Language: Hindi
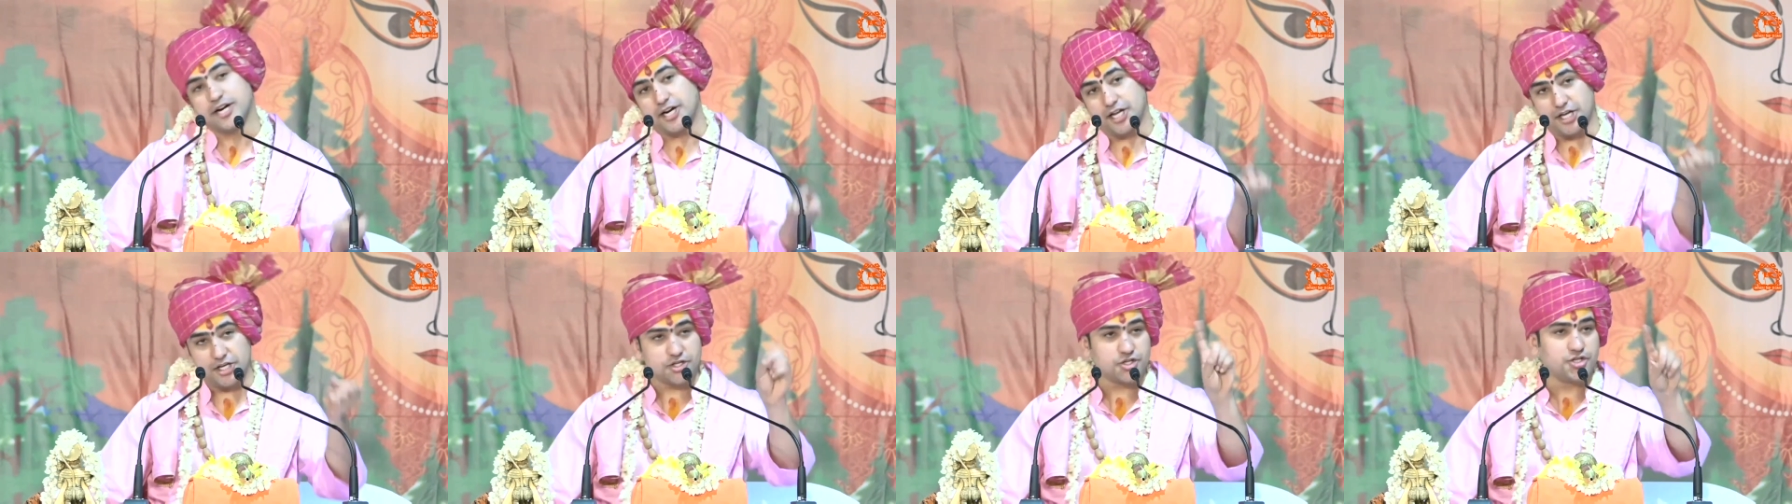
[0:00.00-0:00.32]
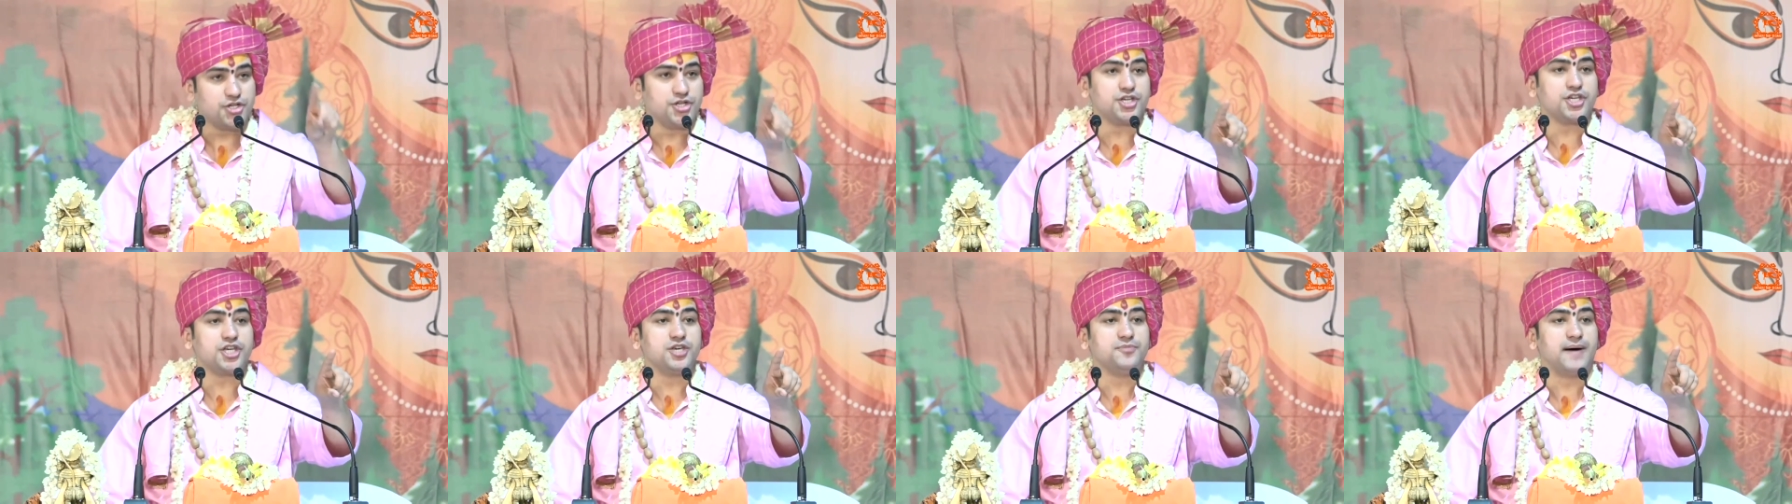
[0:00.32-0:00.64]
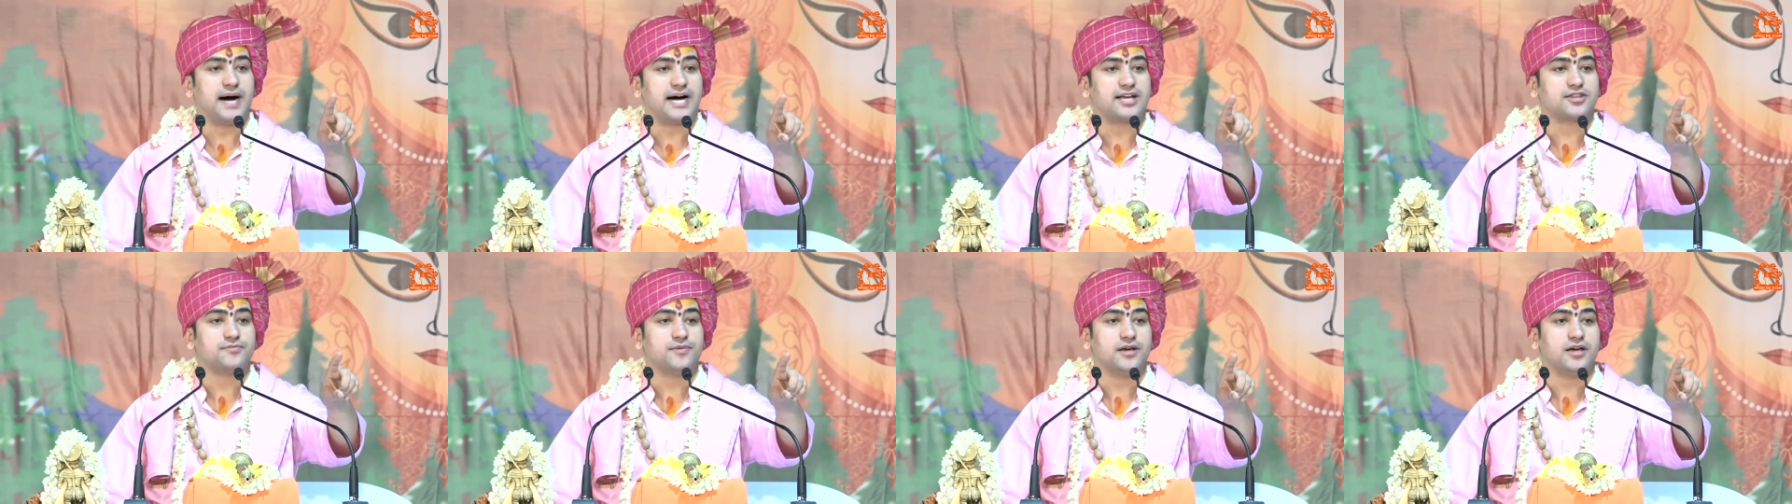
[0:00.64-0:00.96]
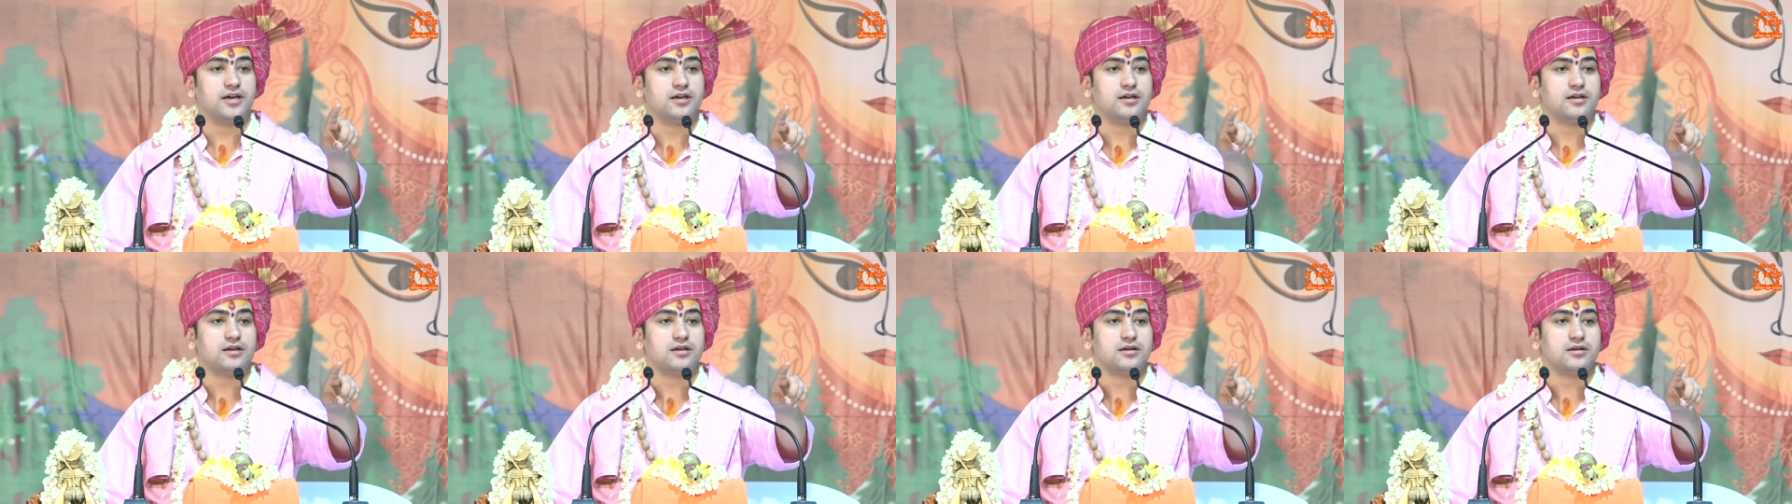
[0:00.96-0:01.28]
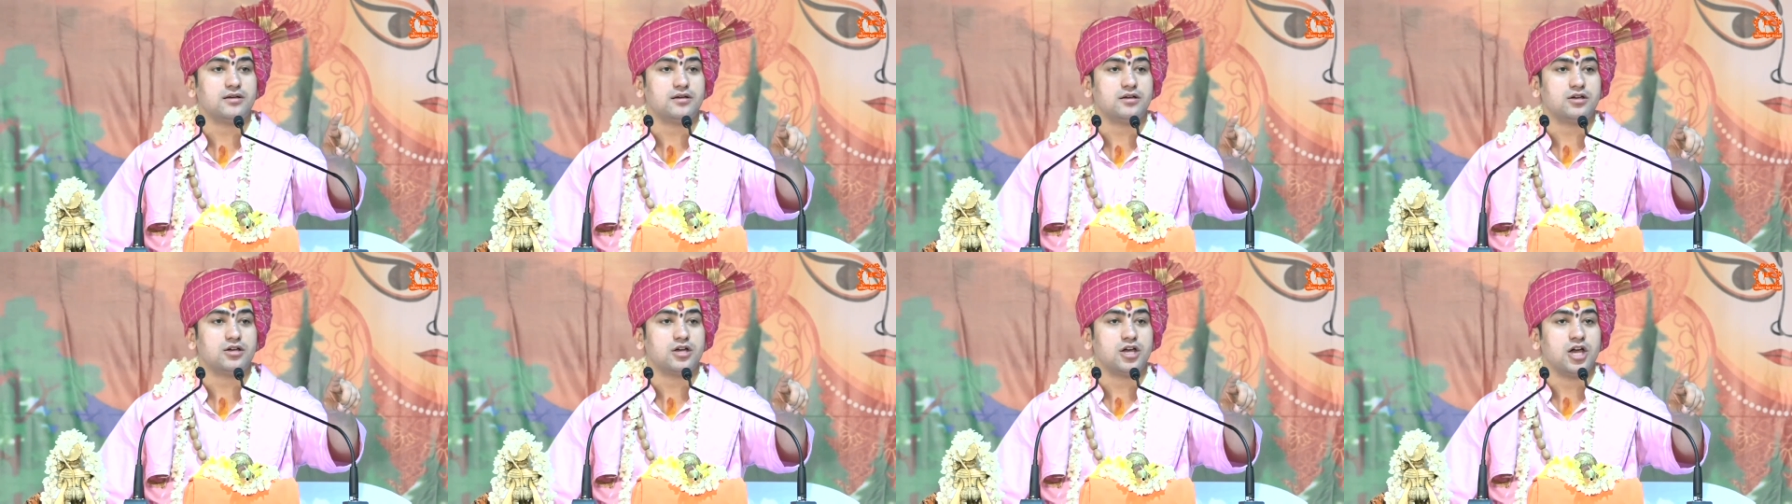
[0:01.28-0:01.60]
गणेश जी की बाद
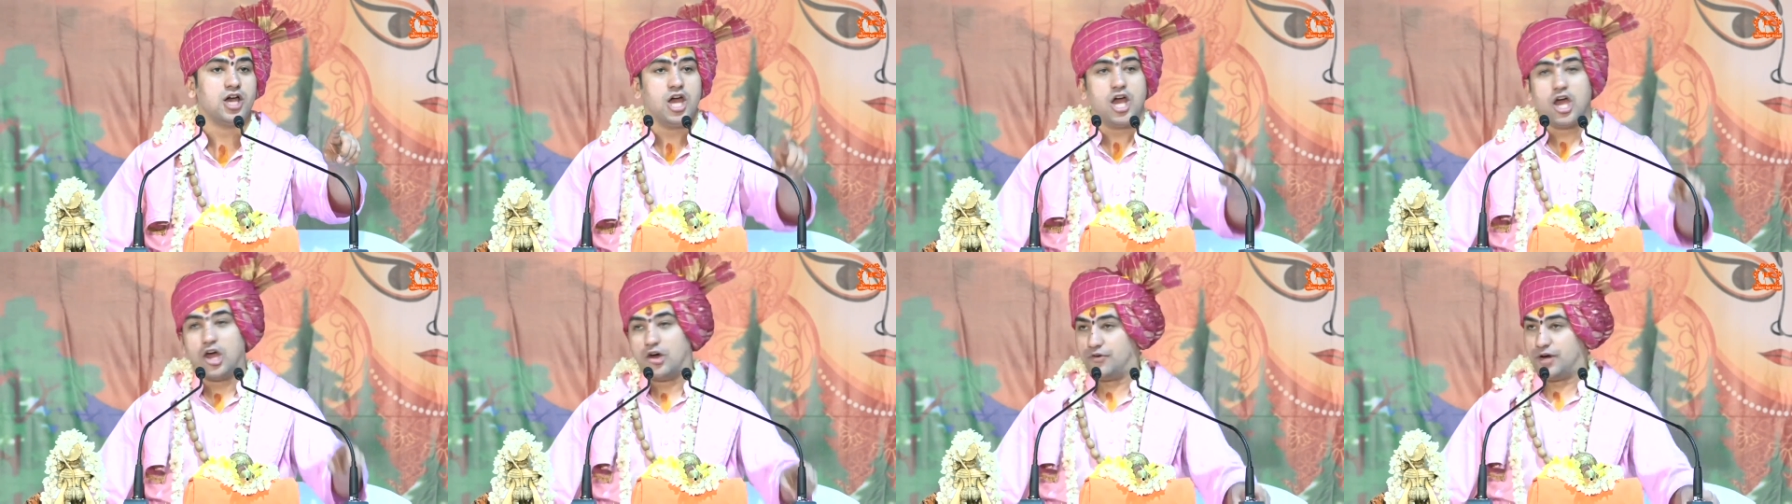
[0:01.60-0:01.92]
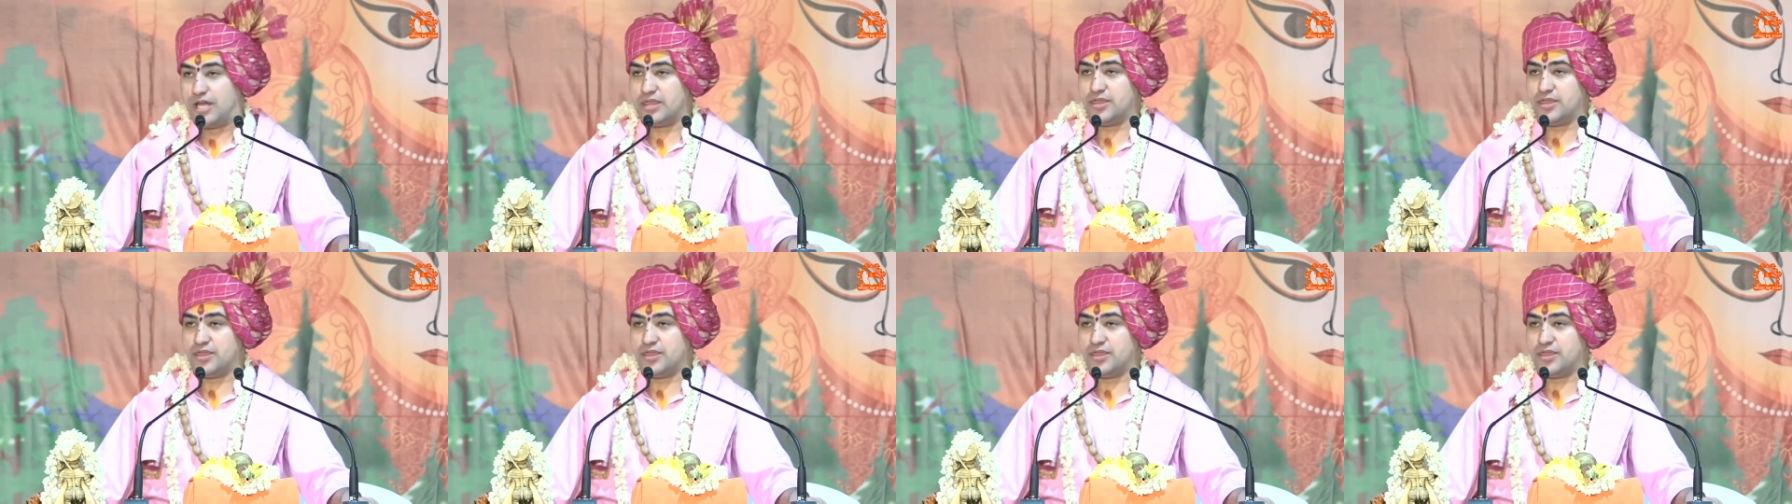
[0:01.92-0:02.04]
में